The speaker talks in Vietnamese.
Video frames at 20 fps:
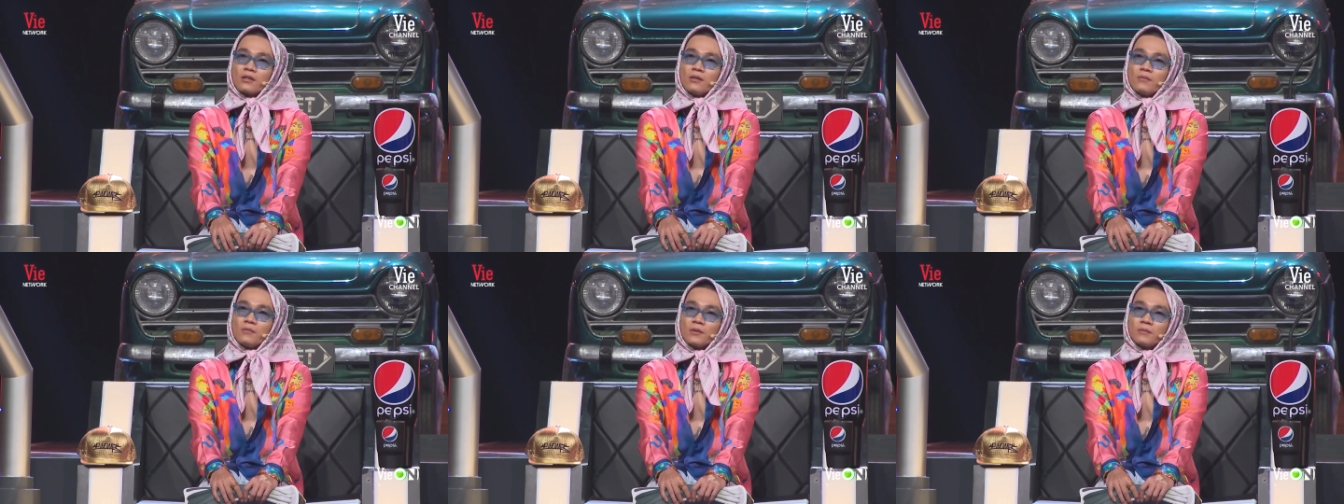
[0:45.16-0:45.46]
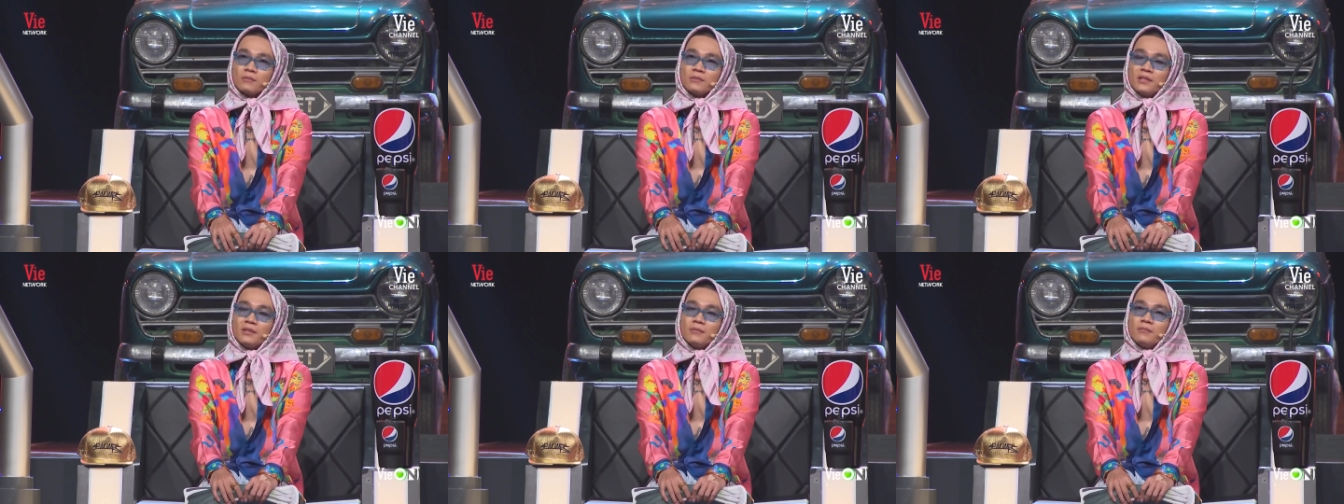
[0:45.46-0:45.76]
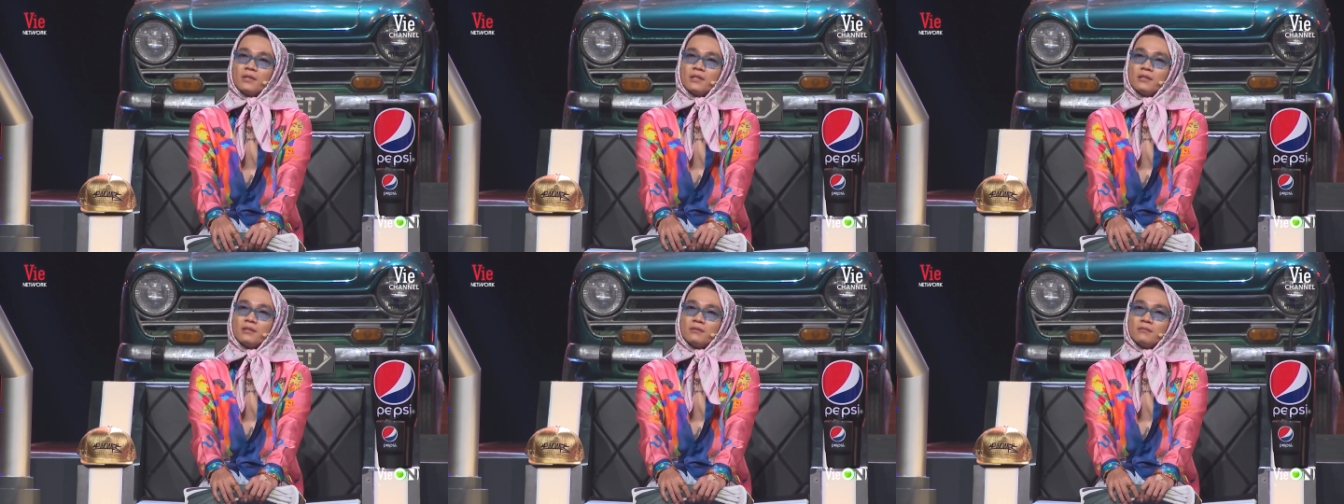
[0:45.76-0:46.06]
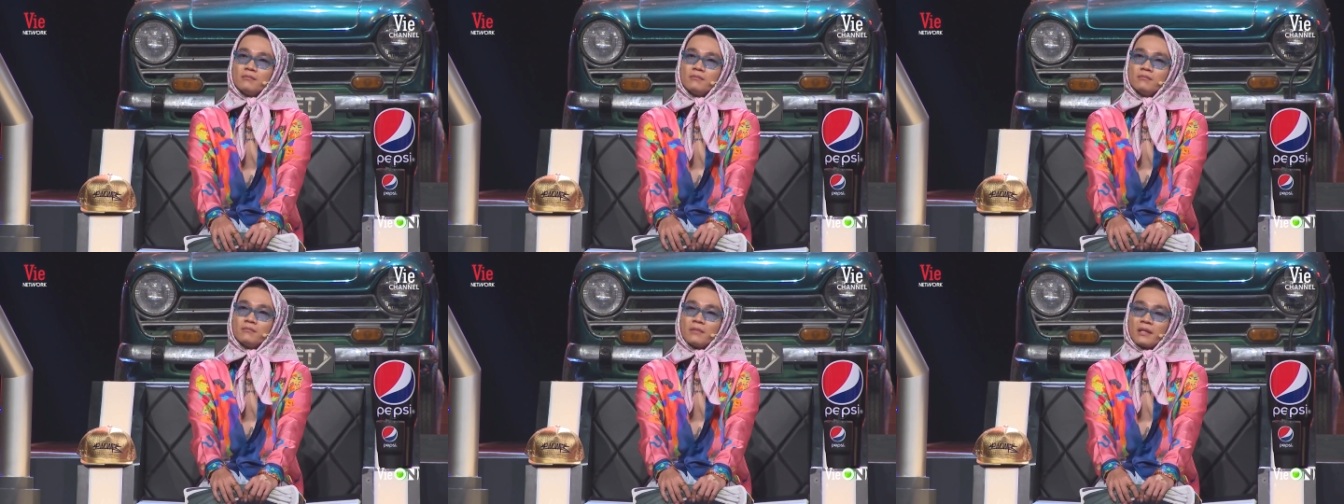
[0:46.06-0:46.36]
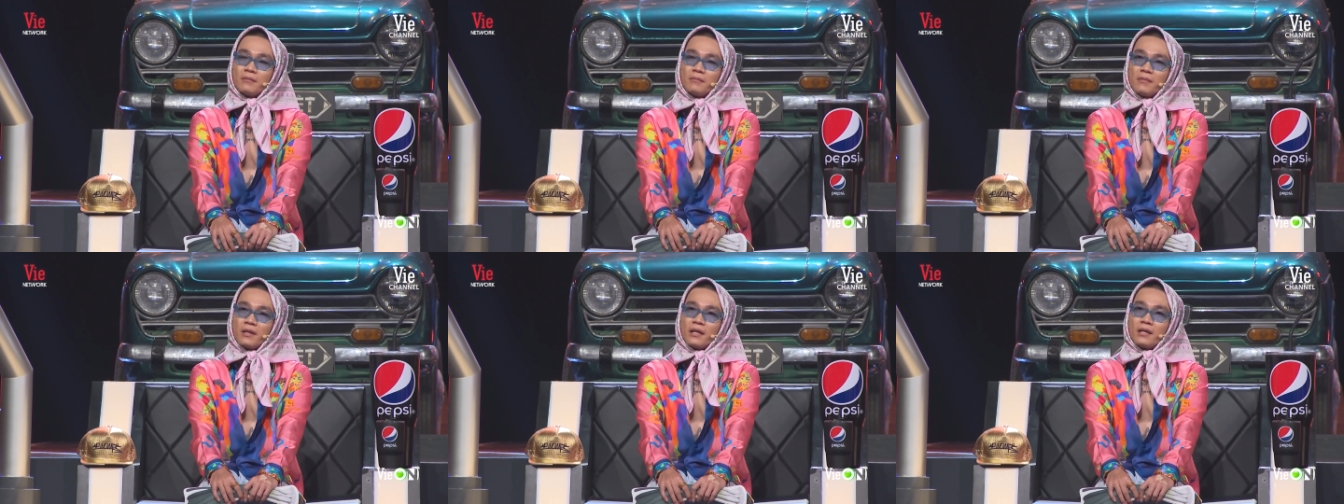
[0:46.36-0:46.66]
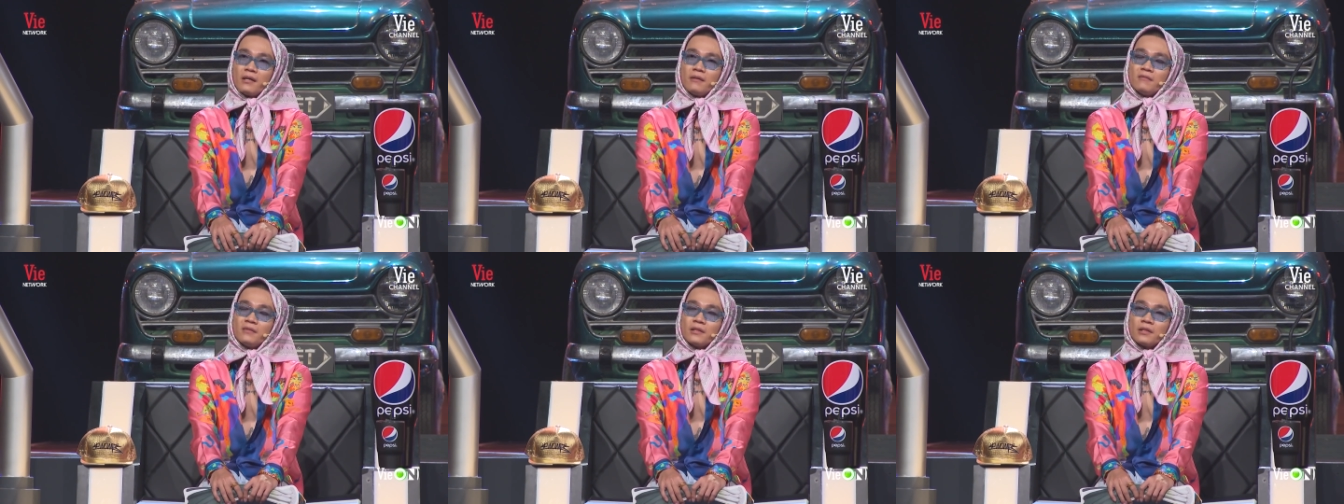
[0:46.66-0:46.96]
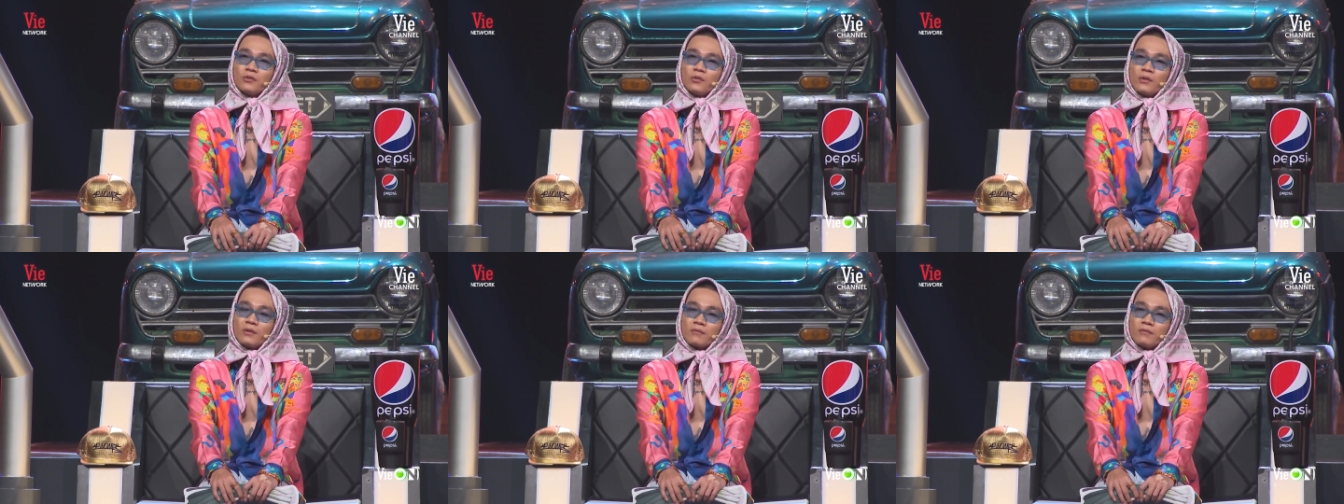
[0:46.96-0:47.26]
có một chiến binh mạnh mẽ và
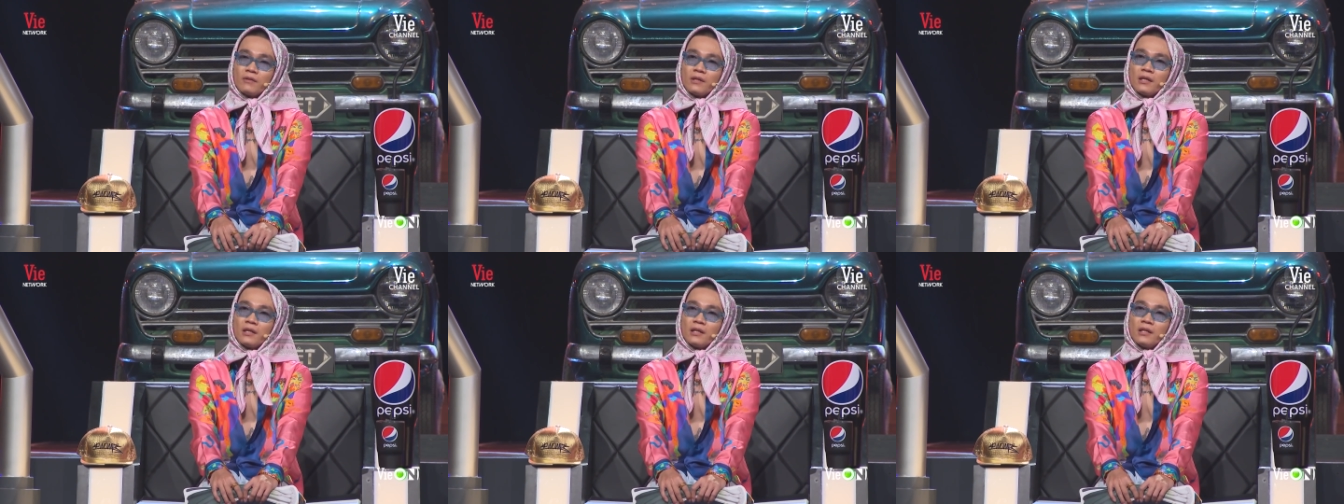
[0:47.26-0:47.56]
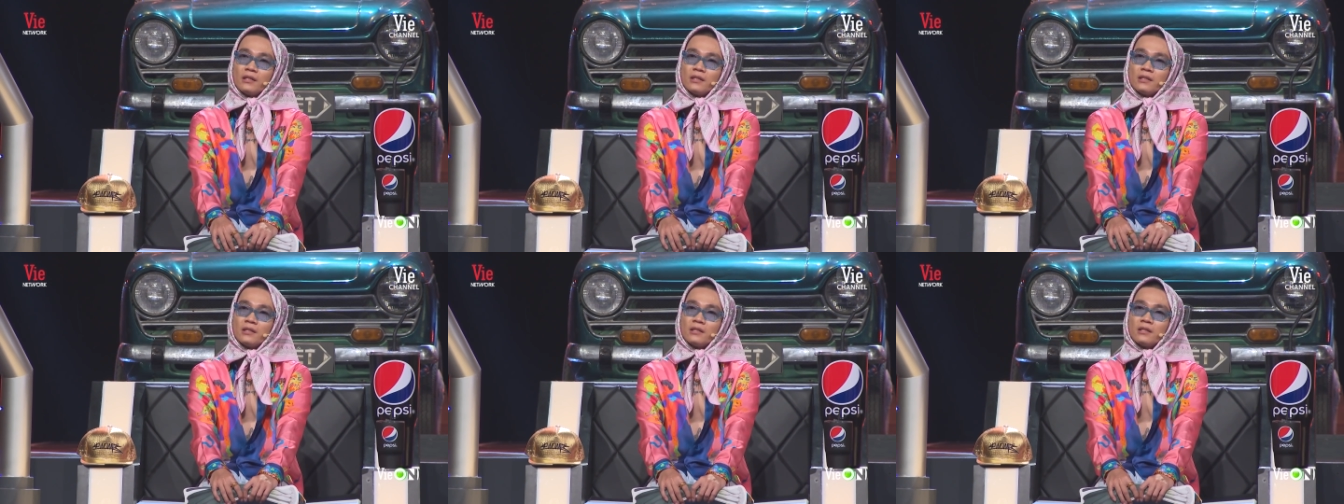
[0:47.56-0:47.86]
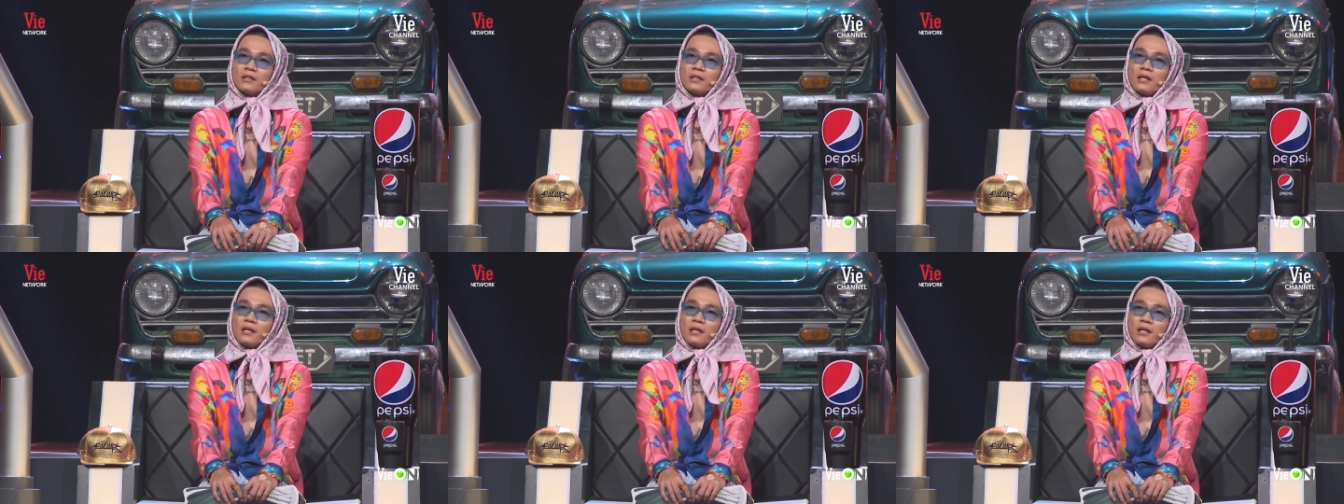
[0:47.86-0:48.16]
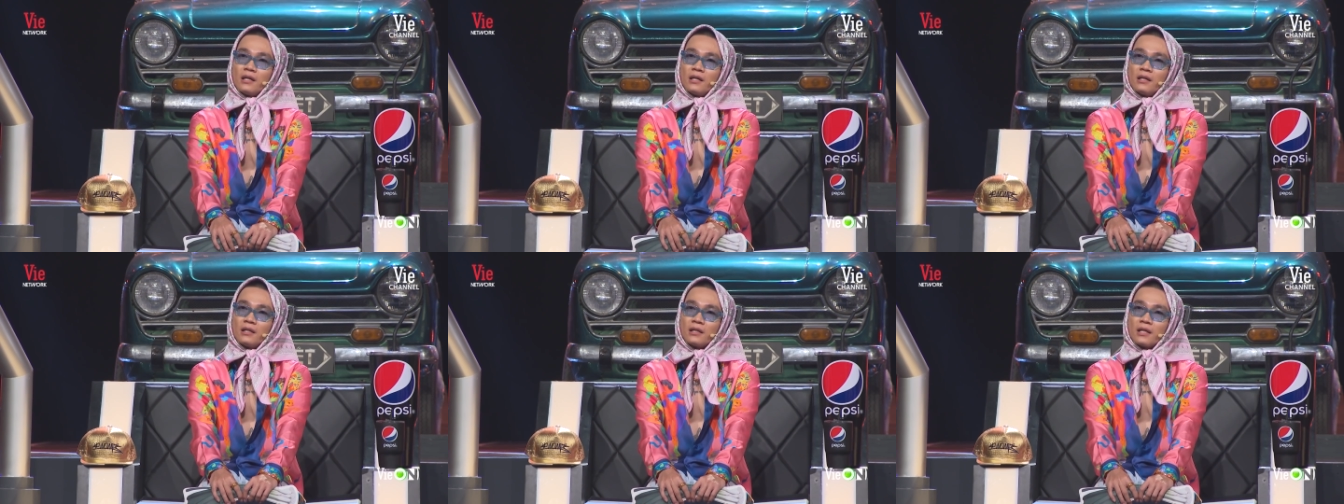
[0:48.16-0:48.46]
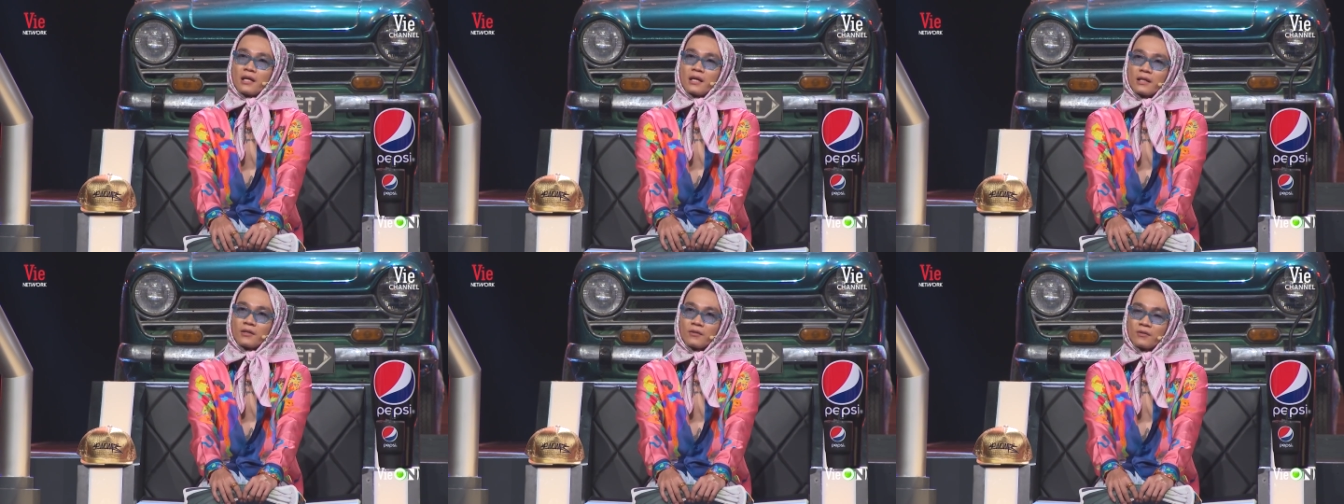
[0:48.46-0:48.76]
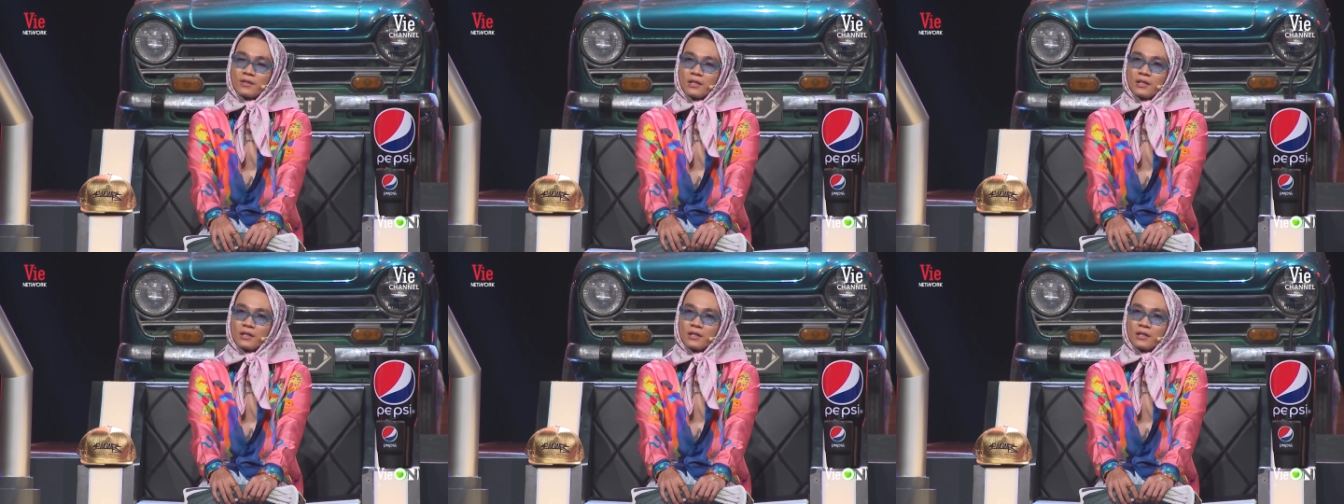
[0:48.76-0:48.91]
tuyệt vời như là Lăng